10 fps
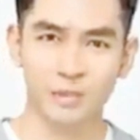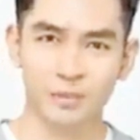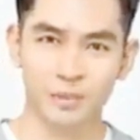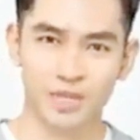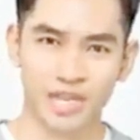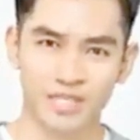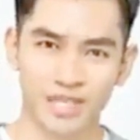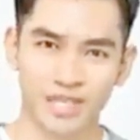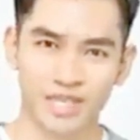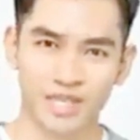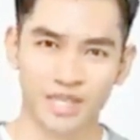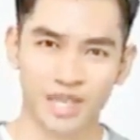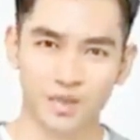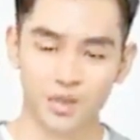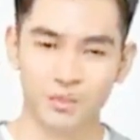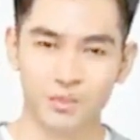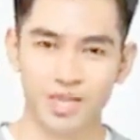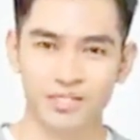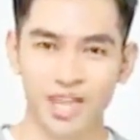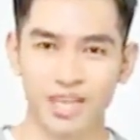tidak mempedulikannya.
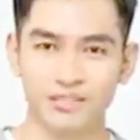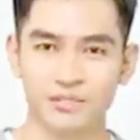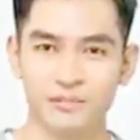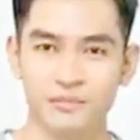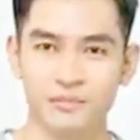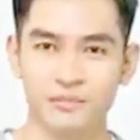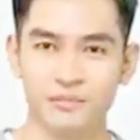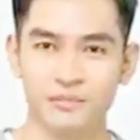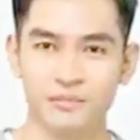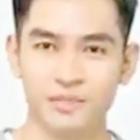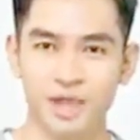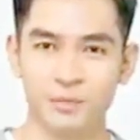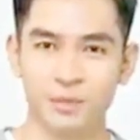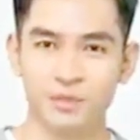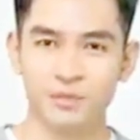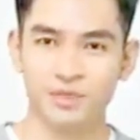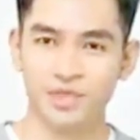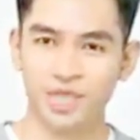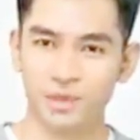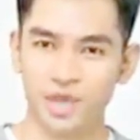Tapi Daniel
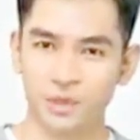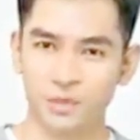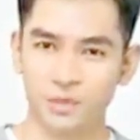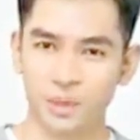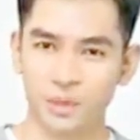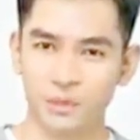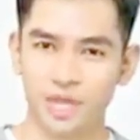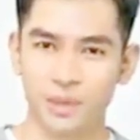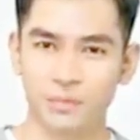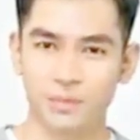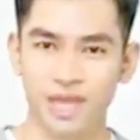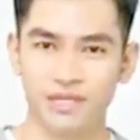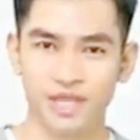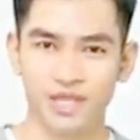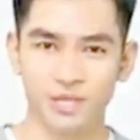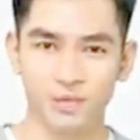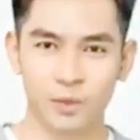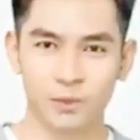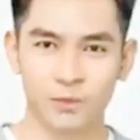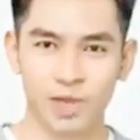tidak akan membiarkannya begitu saja.